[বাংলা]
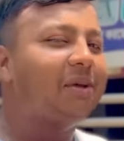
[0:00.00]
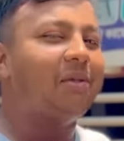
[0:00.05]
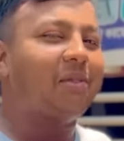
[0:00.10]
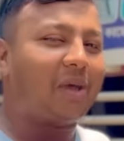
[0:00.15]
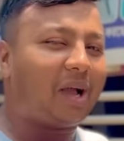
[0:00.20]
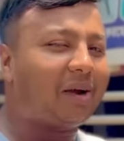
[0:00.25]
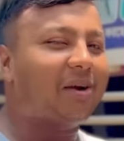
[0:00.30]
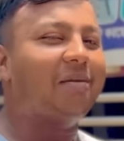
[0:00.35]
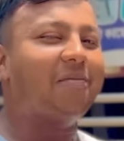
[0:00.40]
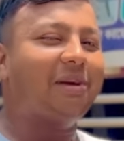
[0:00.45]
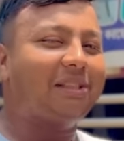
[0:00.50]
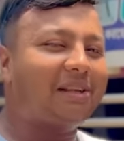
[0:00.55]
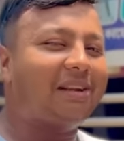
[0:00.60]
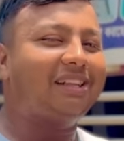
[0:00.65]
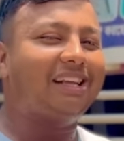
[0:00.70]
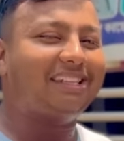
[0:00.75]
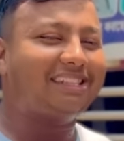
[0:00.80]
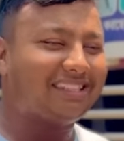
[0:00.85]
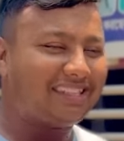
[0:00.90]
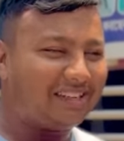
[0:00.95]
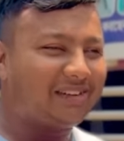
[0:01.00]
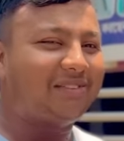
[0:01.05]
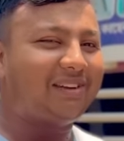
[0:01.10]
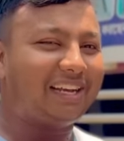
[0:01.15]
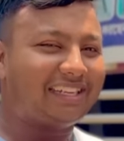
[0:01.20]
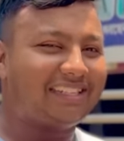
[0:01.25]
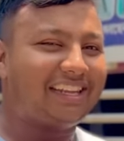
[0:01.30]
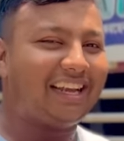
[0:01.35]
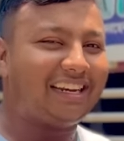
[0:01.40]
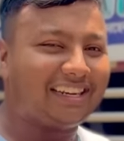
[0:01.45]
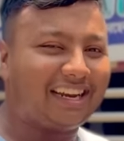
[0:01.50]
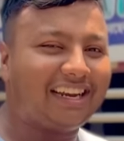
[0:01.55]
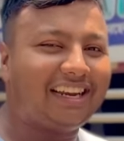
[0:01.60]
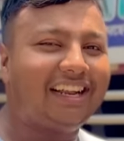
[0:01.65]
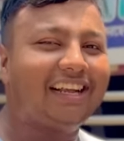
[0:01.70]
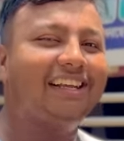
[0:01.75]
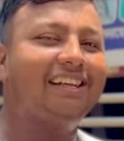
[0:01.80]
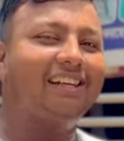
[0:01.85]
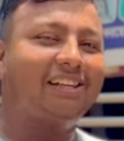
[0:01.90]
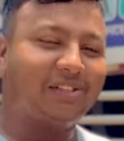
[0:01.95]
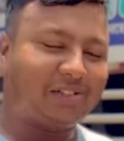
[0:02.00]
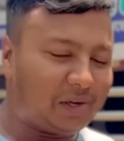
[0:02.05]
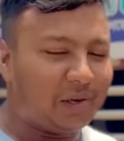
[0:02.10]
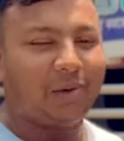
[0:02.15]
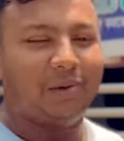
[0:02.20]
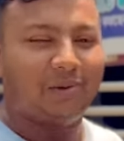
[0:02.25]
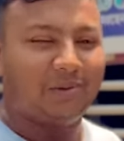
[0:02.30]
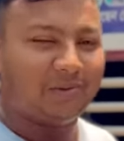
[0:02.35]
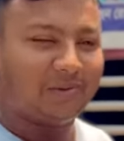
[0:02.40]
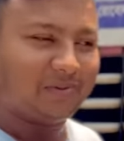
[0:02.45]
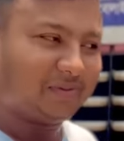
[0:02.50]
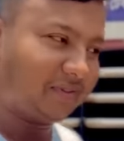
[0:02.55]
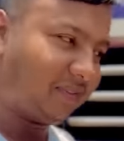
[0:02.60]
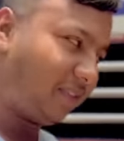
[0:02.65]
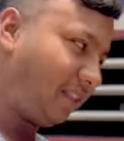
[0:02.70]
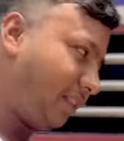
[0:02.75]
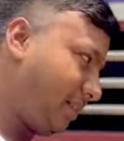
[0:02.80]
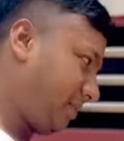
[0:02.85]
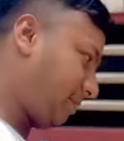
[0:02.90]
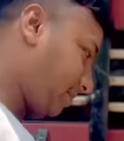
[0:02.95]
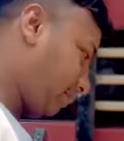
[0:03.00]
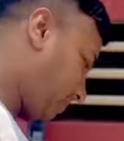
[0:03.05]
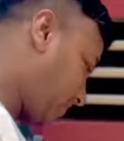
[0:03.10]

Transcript: তো এখন ভিতরে যাচ্ছি খুব এক্সাইটেড চলুন অনেক